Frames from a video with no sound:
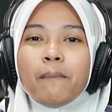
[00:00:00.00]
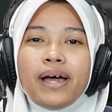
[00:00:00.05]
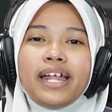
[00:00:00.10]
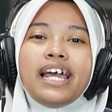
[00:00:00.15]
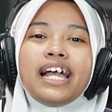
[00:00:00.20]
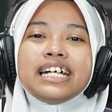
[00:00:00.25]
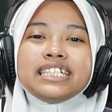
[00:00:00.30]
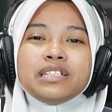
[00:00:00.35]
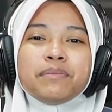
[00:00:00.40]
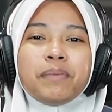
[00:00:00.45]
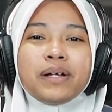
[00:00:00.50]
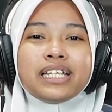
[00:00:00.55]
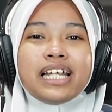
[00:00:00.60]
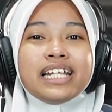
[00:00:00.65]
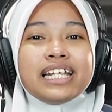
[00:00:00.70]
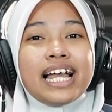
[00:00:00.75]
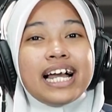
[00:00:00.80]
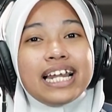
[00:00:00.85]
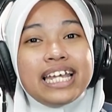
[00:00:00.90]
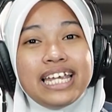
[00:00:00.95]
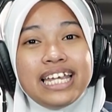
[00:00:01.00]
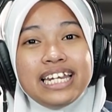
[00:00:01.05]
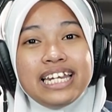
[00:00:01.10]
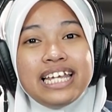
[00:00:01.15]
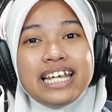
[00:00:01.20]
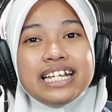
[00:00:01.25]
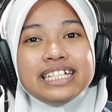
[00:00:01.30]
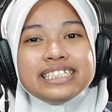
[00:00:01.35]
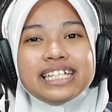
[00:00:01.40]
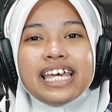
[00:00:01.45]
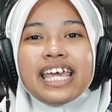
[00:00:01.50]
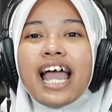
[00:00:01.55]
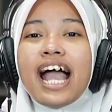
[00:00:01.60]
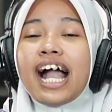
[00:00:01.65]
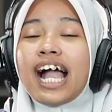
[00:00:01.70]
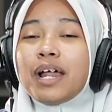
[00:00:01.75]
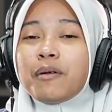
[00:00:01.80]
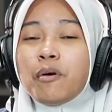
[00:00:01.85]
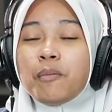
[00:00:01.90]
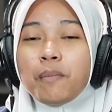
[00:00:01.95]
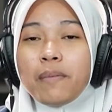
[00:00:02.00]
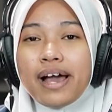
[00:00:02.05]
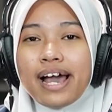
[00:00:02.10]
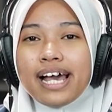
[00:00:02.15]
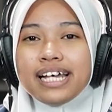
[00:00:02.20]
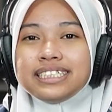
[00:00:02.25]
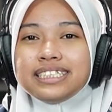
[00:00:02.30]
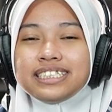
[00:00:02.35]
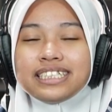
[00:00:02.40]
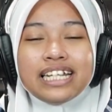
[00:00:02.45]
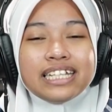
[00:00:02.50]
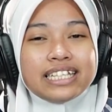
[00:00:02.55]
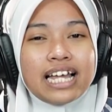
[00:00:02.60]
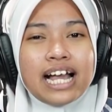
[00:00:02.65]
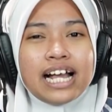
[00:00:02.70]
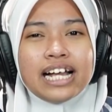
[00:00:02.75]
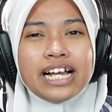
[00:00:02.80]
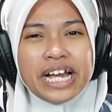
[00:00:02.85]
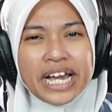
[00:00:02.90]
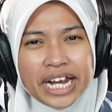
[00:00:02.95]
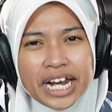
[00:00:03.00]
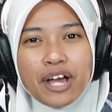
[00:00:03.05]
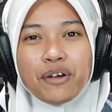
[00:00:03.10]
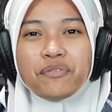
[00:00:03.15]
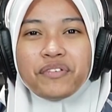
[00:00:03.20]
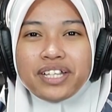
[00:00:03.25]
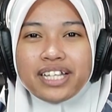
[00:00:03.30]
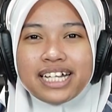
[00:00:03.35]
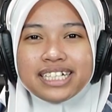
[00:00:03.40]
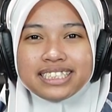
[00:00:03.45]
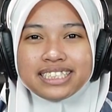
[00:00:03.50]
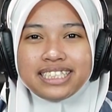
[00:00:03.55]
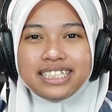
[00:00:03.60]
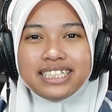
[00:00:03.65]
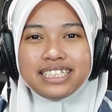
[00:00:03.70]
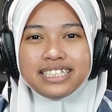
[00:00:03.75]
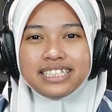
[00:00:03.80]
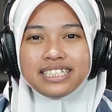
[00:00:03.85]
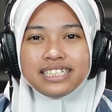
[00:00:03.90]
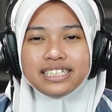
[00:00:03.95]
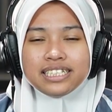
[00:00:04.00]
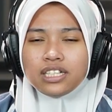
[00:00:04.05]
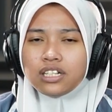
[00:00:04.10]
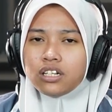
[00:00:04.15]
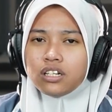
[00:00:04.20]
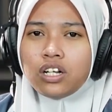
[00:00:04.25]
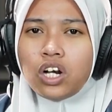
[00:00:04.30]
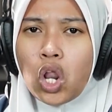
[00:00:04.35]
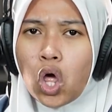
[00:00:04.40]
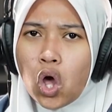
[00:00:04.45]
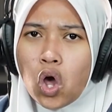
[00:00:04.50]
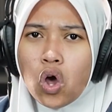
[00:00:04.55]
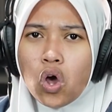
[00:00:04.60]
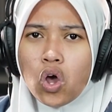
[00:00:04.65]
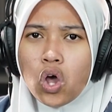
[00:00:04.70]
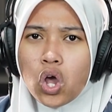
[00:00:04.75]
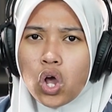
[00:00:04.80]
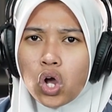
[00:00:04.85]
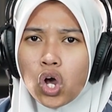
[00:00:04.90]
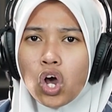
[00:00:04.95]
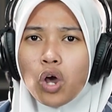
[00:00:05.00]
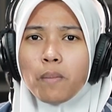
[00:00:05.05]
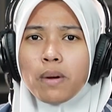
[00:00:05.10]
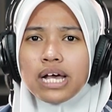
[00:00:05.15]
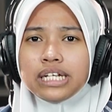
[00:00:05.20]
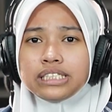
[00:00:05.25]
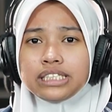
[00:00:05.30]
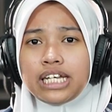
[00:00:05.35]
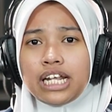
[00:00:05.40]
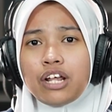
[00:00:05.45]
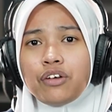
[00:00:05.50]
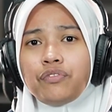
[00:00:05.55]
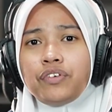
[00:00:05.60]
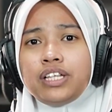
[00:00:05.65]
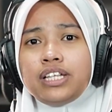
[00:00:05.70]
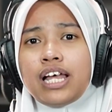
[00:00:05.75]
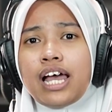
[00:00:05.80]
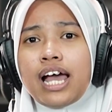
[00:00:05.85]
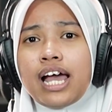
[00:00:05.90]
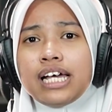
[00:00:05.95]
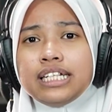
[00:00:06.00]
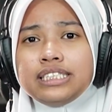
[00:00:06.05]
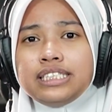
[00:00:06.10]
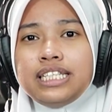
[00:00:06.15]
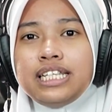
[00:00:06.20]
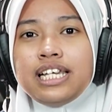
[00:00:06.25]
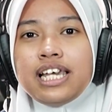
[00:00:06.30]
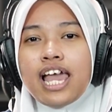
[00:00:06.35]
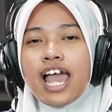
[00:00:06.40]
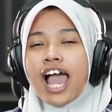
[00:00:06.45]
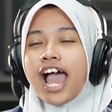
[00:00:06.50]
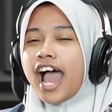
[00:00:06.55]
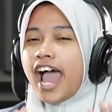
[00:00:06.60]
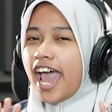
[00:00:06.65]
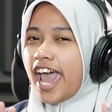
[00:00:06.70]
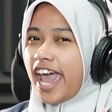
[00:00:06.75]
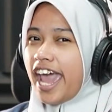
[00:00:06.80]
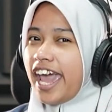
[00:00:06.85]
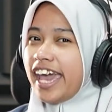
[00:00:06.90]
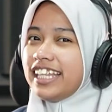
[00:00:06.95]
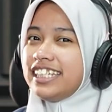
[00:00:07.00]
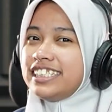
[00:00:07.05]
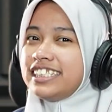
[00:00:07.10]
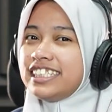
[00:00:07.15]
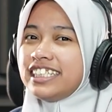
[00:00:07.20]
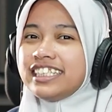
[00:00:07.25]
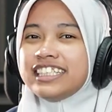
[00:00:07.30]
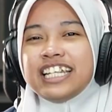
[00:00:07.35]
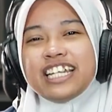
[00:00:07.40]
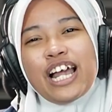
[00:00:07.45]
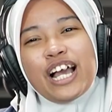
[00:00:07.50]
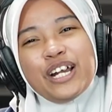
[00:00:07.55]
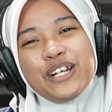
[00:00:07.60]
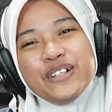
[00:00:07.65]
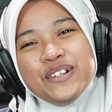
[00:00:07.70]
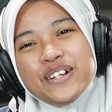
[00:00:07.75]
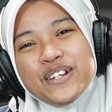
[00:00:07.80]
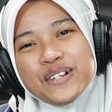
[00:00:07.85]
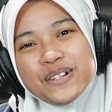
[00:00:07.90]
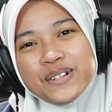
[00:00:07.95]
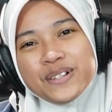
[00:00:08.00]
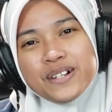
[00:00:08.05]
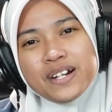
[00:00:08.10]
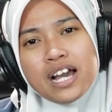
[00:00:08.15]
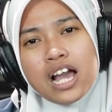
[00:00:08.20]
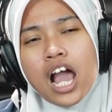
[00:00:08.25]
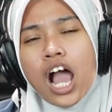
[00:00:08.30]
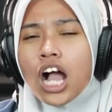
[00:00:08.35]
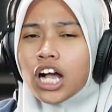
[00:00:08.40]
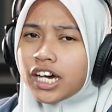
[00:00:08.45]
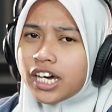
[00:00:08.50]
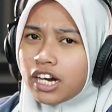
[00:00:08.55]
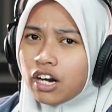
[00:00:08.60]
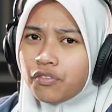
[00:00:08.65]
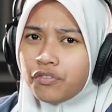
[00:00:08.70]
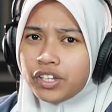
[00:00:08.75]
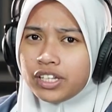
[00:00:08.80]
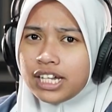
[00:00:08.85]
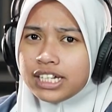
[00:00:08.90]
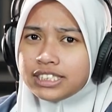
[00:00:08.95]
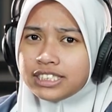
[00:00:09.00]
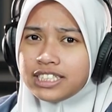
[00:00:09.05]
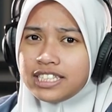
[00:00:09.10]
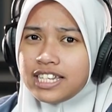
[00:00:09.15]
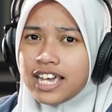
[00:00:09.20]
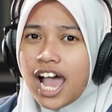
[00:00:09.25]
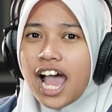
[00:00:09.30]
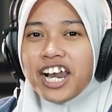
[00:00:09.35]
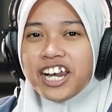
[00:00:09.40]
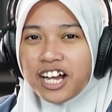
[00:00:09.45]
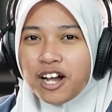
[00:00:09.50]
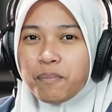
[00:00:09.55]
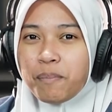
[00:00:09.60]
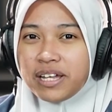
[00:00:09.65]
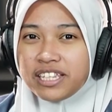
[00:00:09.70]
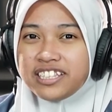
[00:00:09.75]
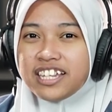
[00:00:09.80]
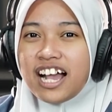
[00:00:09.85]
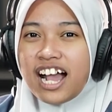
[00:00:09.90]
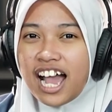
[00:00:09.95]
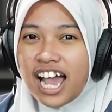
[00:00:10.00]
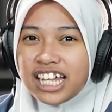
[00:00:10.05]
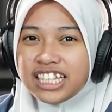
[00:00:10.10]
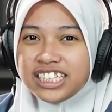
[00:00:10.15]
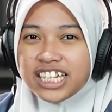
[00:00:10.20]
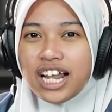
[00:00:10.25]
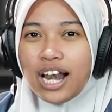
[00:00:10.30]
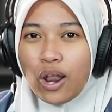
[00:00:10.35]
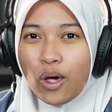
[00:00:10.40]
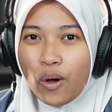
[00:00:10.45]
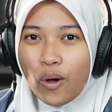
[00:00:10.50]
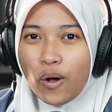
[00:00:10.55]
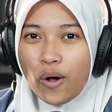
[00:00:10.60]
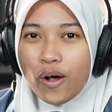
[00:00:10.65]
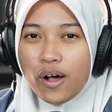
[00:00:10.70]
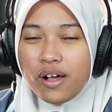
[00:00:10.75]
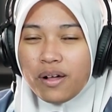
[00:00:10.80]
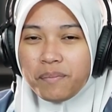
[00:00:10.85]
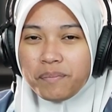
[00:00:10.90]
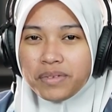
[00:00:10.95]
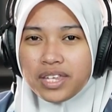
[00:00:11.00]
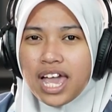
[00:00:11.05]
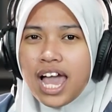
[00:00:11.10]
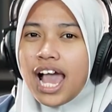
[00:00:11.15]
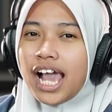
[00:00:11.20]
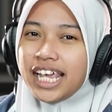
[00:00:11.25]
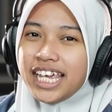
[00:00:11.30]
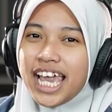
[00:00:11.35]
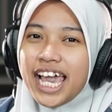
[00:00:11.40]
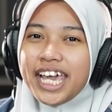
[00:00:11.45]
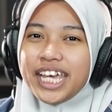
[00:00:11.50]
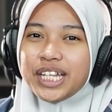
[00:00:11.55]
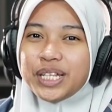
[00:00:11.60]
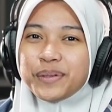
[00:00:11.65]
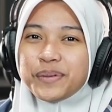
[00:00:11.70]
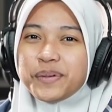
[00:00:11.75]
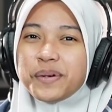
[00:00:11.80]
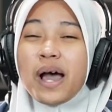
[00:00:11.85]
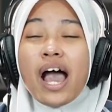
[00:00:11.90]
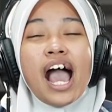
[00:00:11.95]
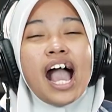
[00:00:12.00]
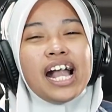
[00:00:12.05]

pada kesempatan kali ini saya akan membahas tentang gravitasi. Loh, kok bahas gravitasi? Eits, tenang dulu. Gravitasi ada kepanjangannya loh, yaitu